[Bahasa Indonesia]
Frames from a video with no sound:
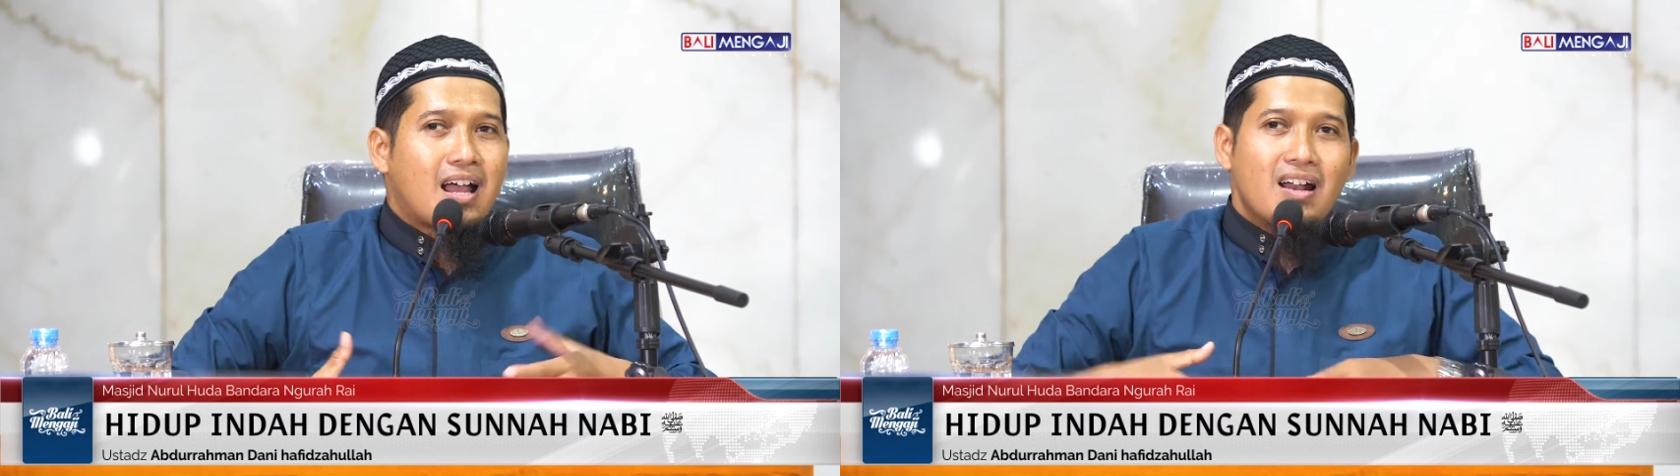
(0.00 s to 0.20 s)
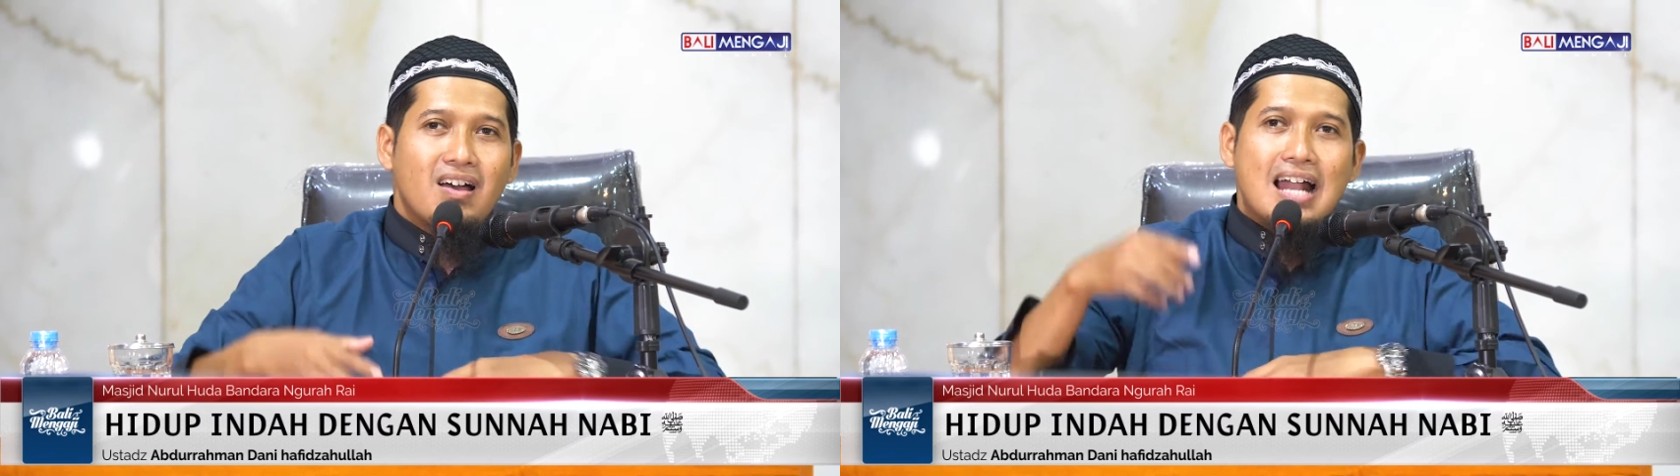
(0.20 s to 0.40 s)

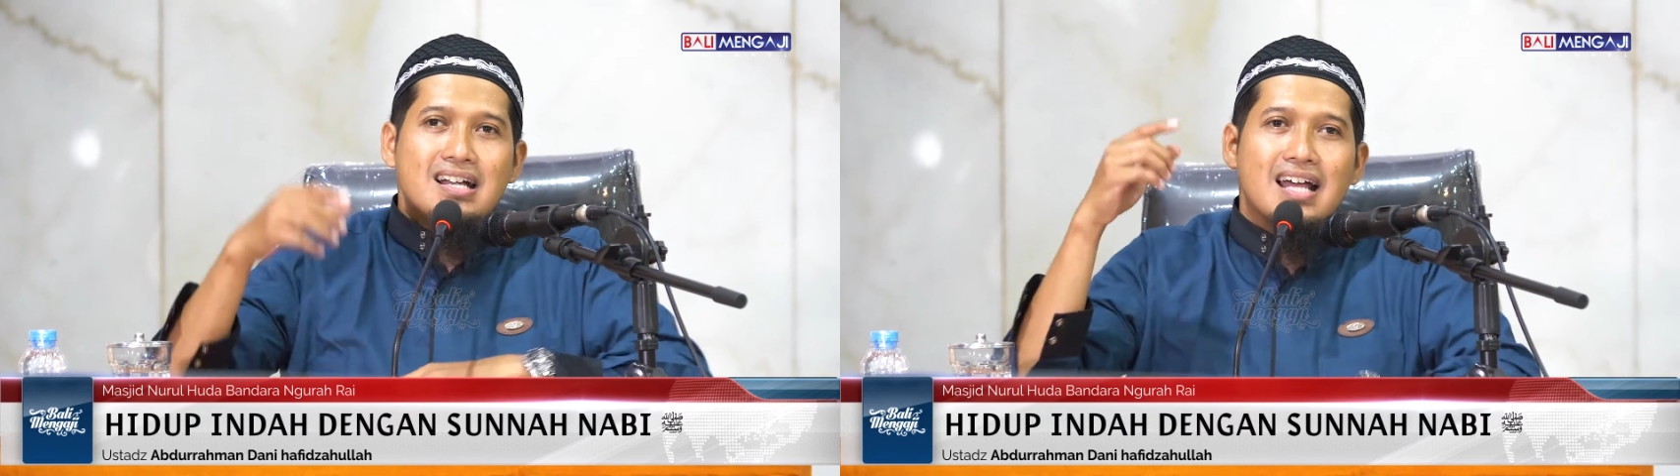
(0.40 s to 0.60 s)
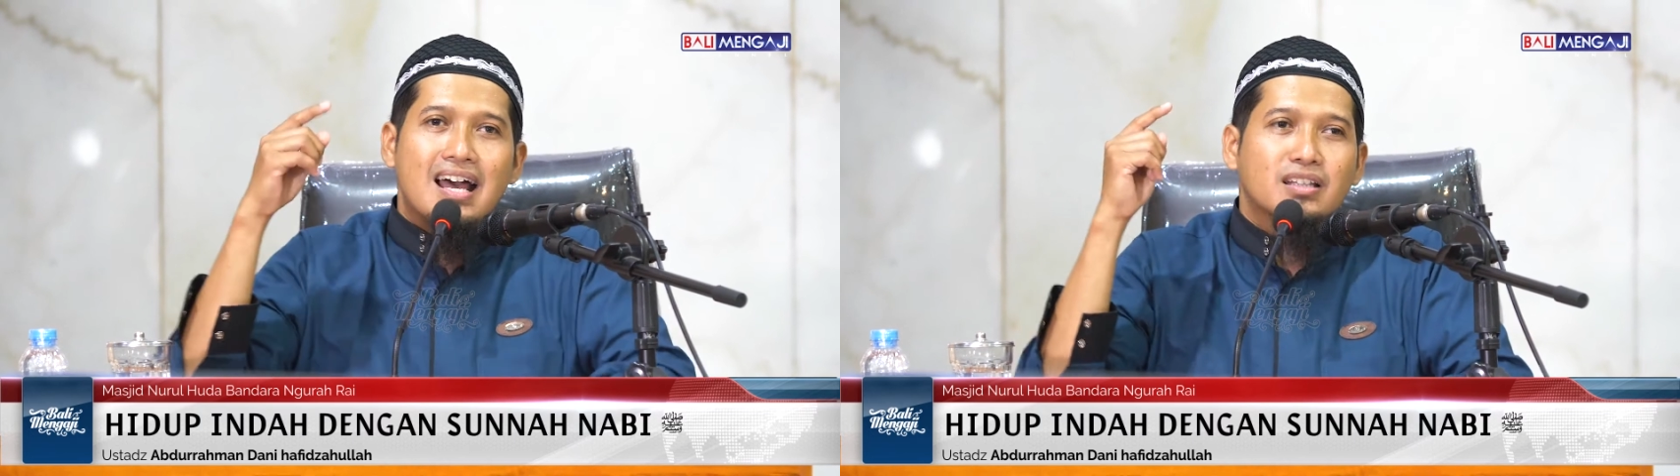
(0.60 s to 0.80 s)
Kalau
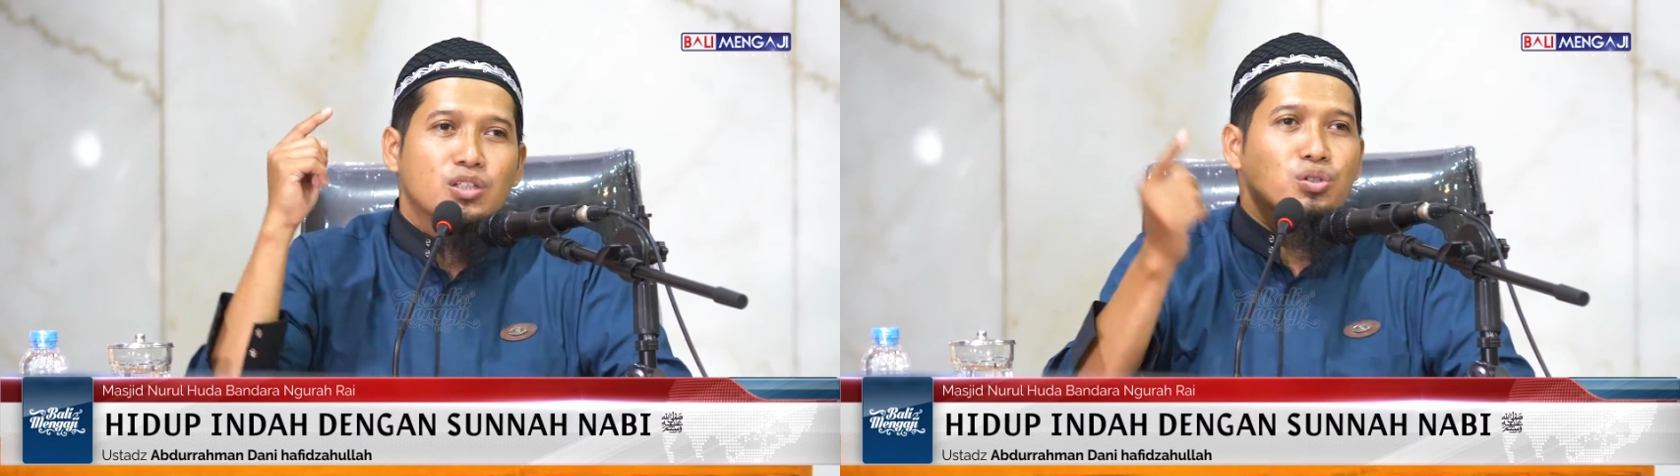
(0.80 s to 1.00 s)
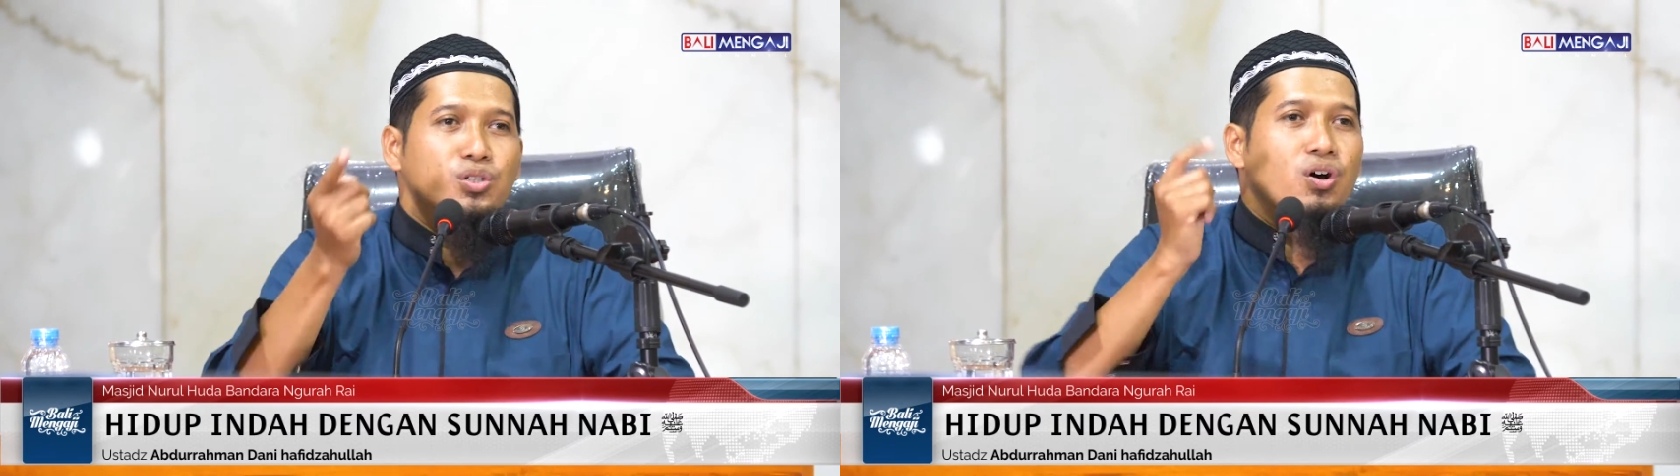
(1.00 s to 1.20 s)
Anda
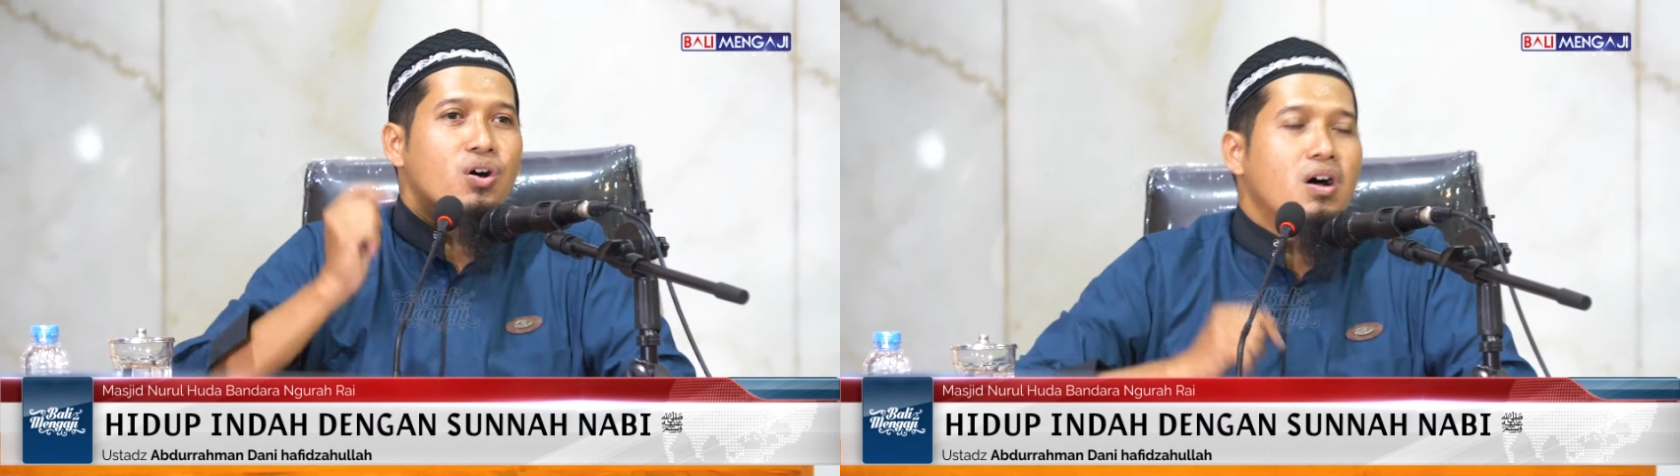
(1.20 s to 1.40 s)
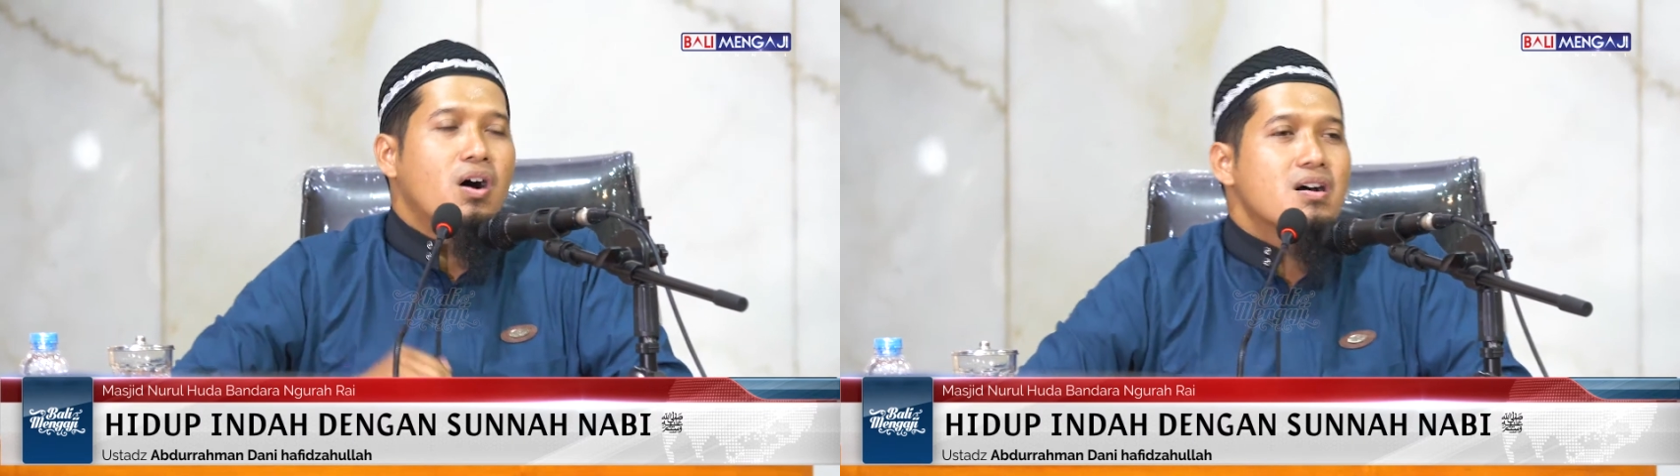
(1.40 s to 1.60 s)
tuduh